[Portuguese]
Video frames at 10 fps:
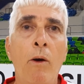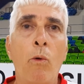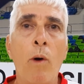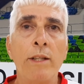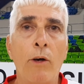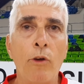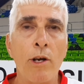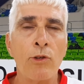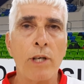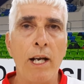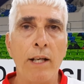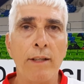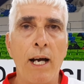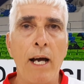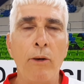Quanto ao nosso
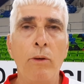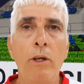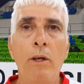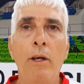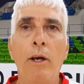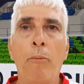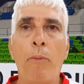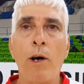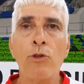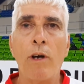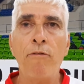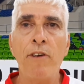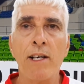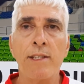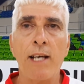calendário, eu posso
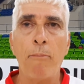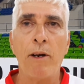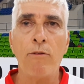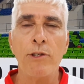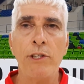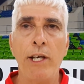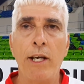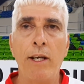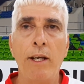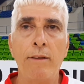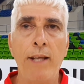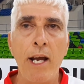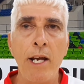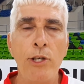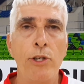afiançar para você que
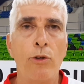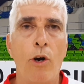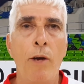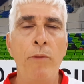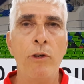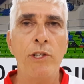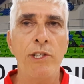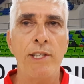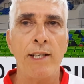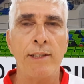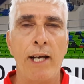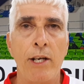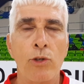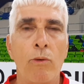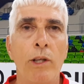desde
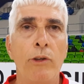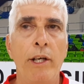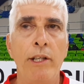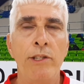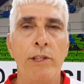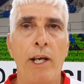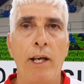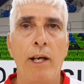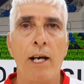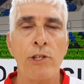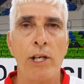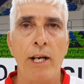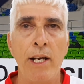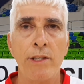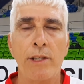2017, quando eu iniciei a
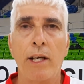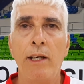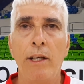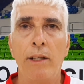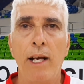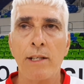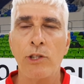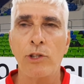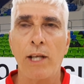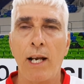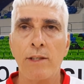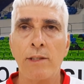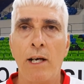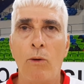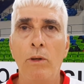gerência aqui dessa
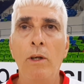instalação,